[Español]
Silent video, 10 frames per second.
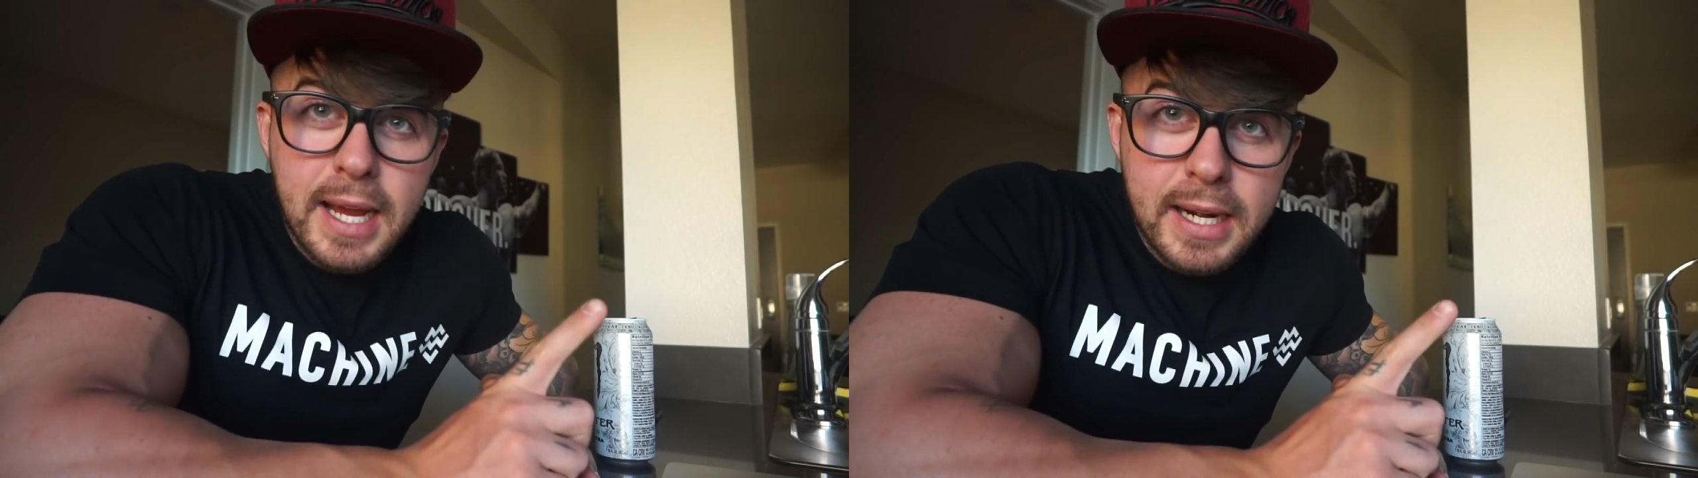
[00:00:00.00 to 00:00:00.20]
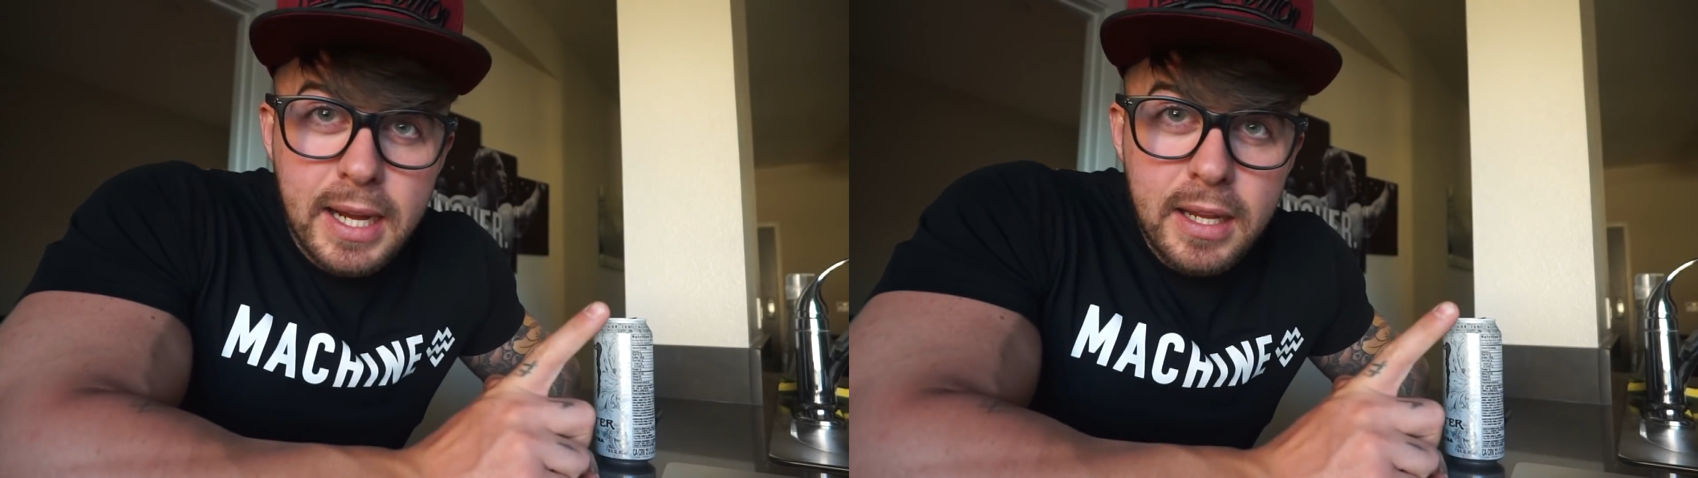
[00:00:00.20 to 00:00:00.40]

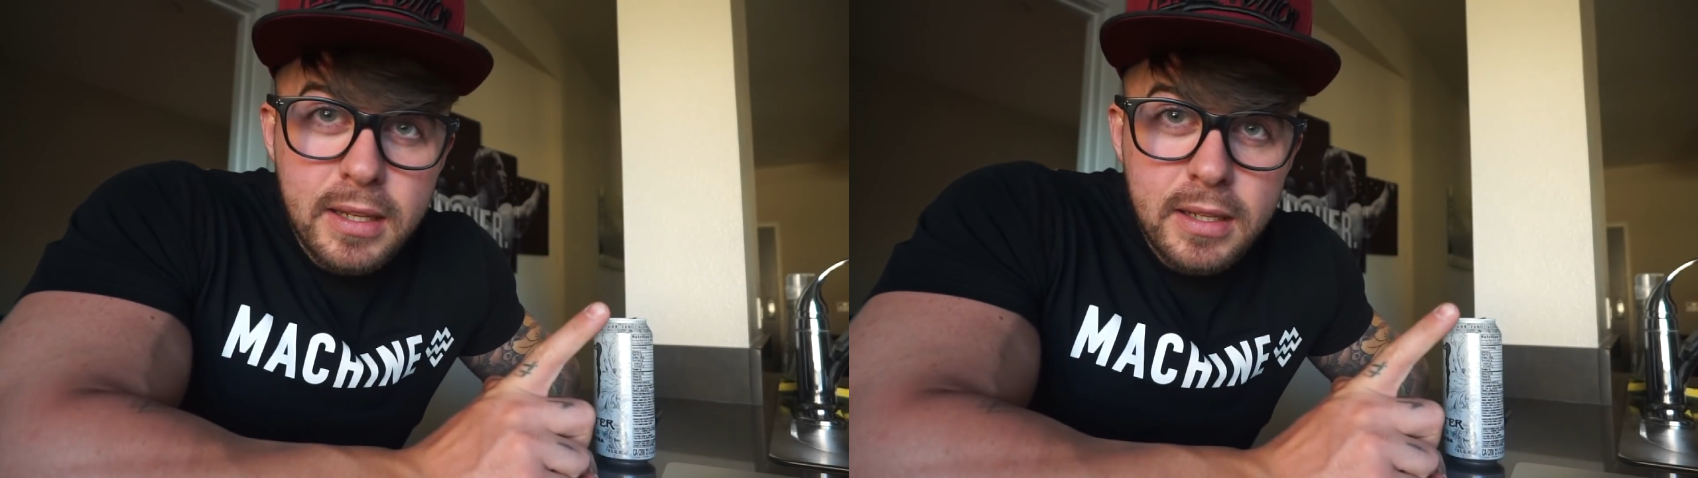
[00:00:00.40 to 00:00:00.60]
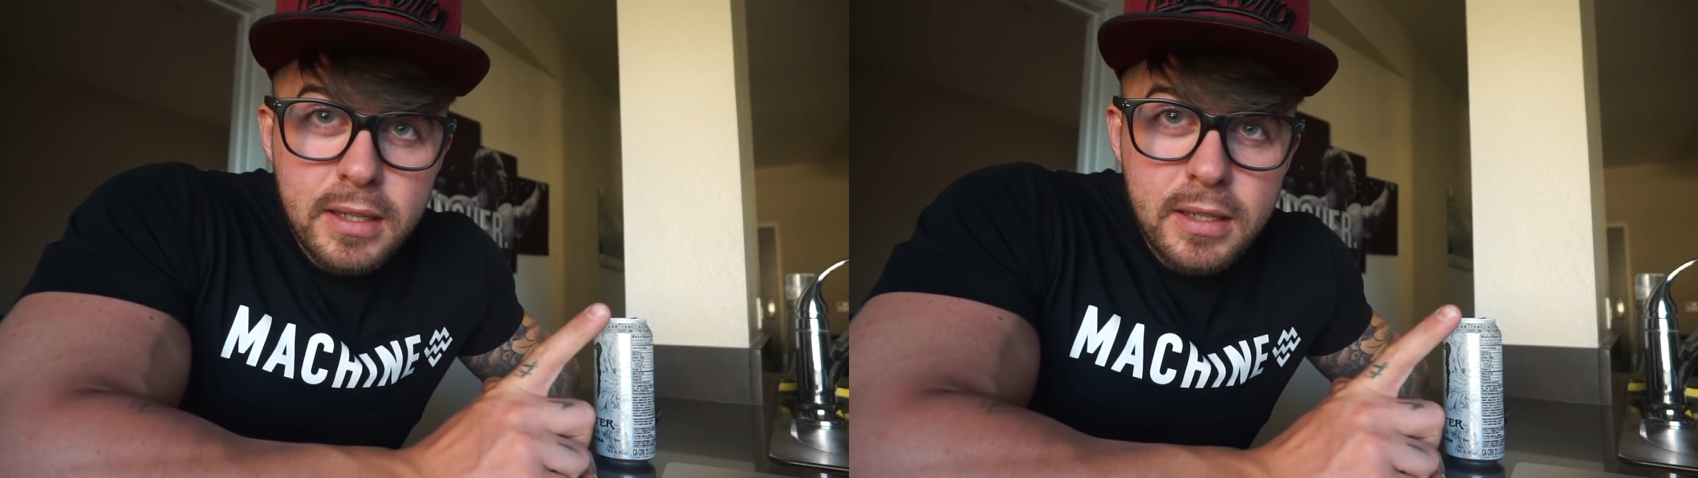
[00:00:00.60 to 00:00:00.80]

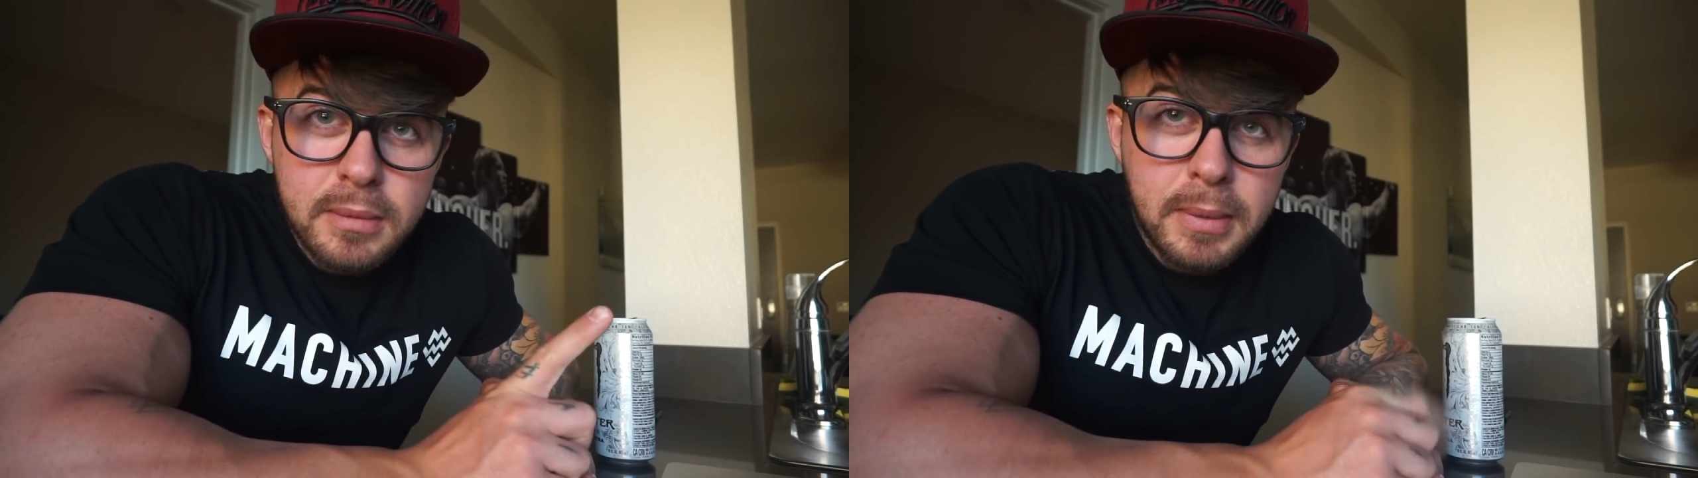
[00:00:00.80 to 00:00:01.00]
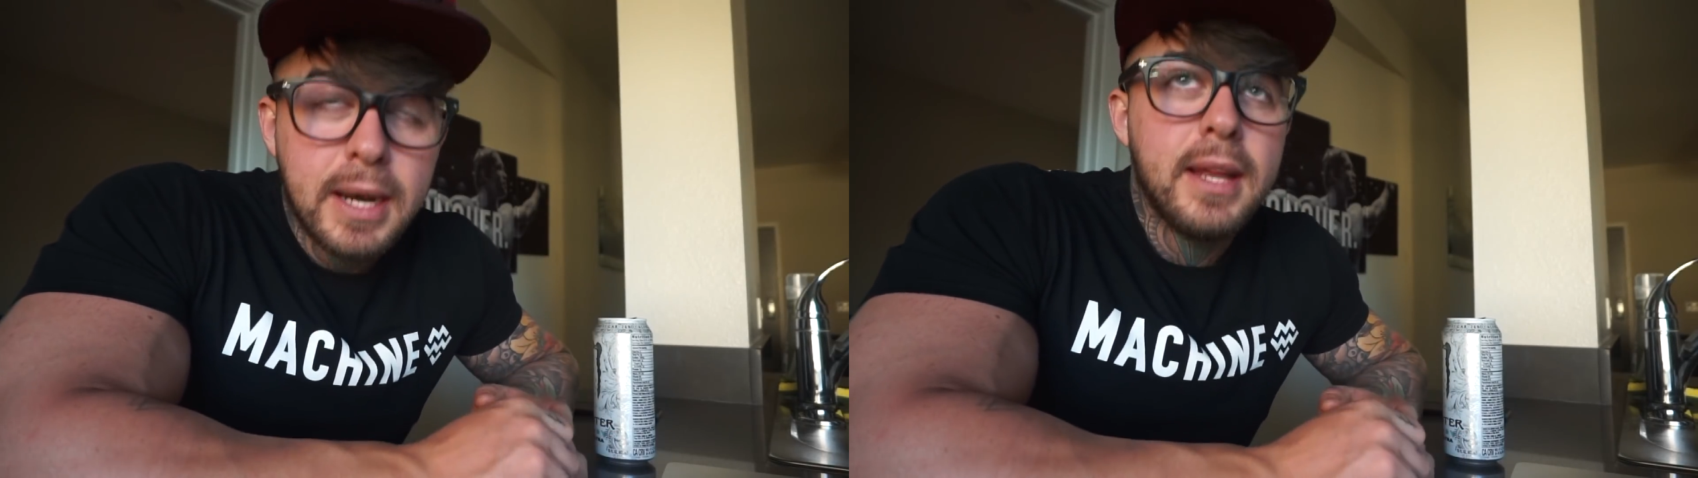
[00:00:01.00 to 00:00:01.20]
carga,
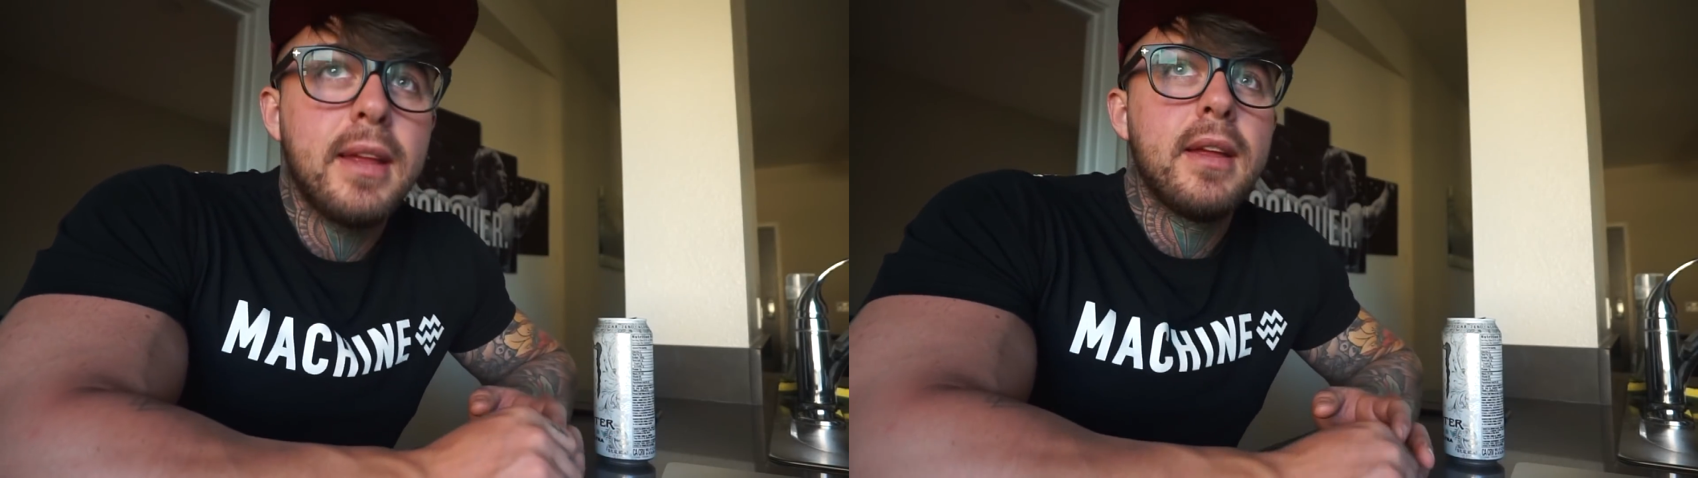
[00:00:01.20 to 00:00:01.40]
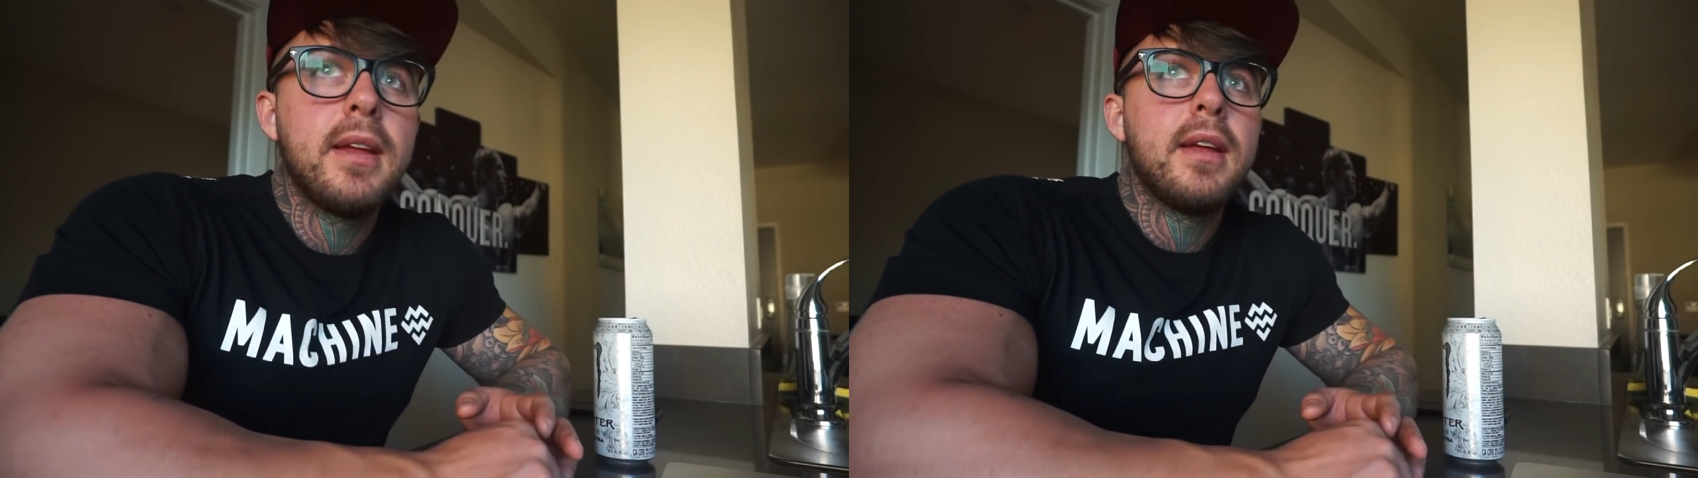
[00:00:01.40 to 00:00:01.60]

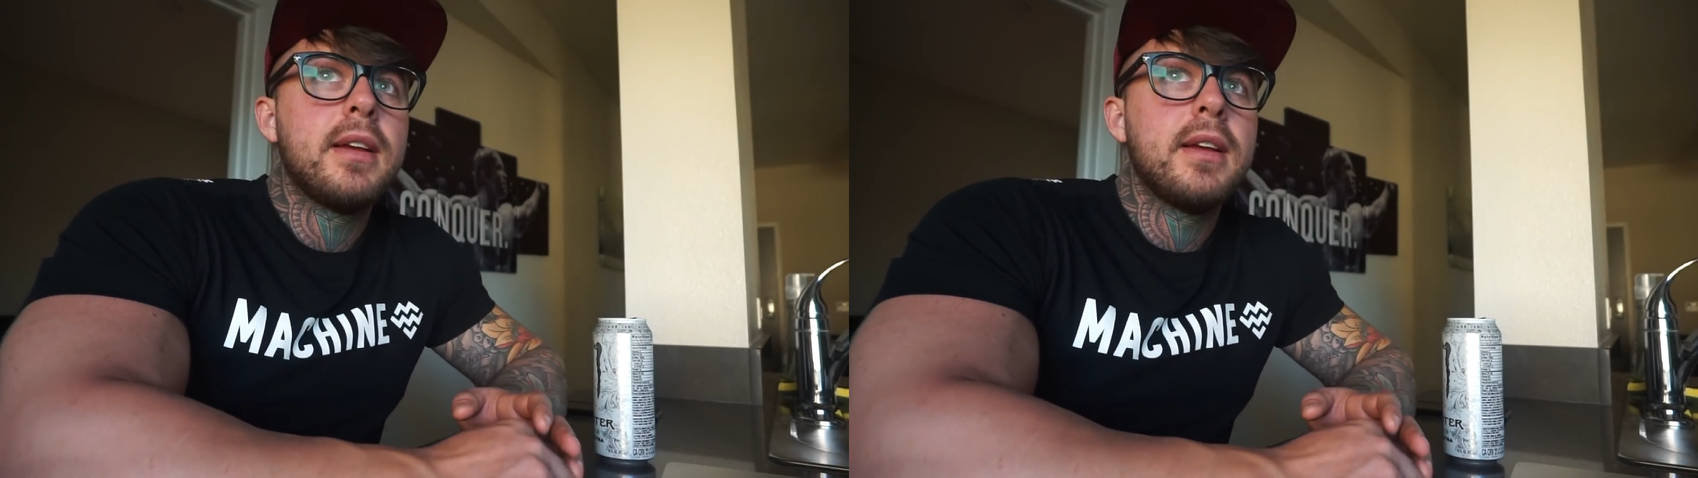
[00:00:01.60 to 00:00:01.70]
¿vale?